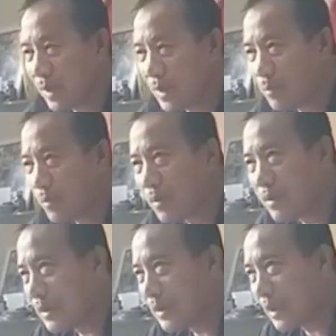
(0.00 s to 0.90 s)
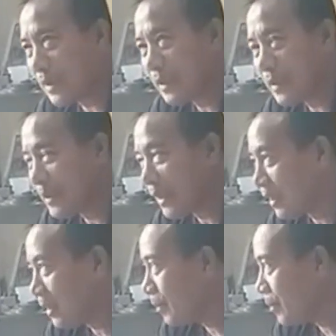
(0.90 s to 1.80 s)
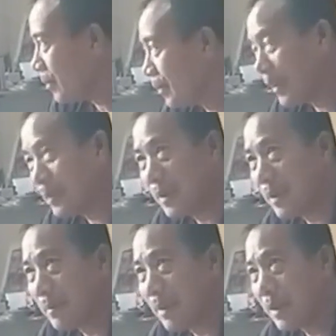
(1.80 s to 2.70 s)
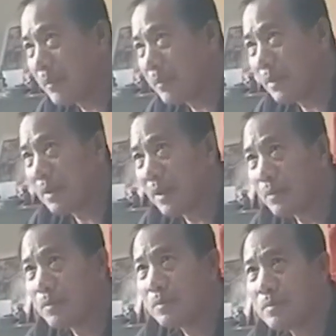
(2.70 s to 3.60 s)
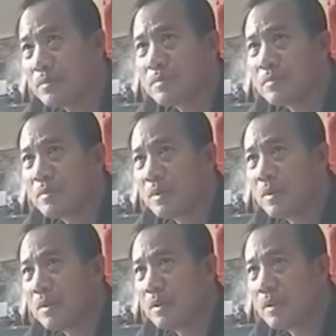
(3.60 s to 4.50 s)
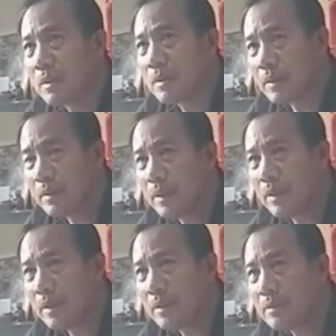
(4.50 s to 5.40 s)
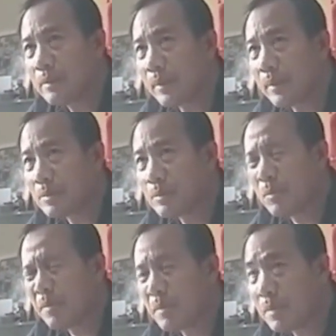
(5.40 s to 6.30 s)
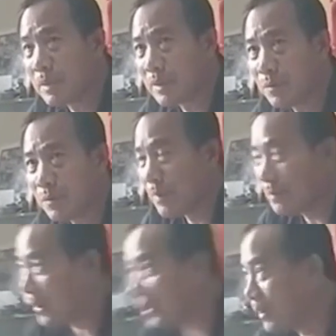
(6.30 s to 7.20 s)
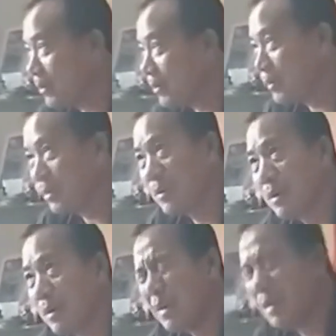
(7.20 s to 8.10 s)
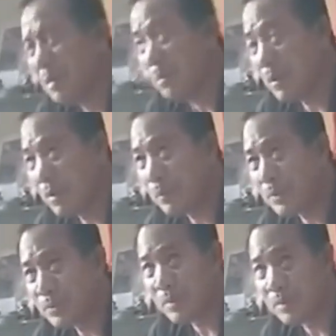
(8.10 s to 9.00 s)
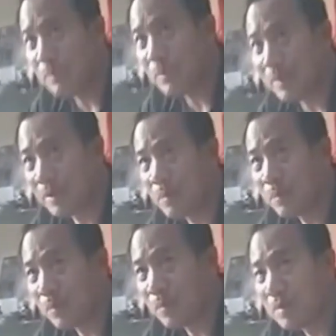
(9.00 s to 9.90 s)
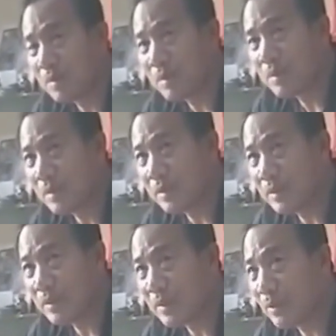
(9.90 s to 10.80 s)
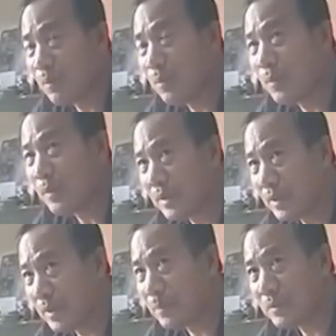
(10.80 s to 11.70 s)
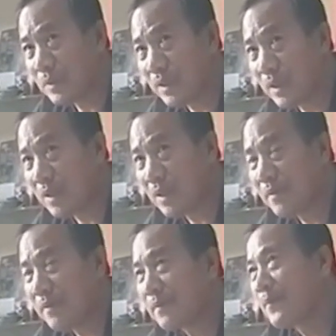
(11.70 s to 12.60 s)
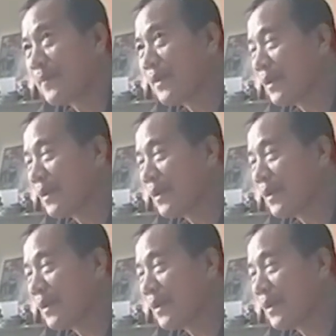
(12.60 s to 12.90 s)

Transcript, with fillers: Terduga curanmor terakhir ditangkap beberapa malam yang lalu karena tim Resmob mengetahui mereka mau melakukan pencurian di Bandar Lampung. Ini kelompok dari Lampung Tengah.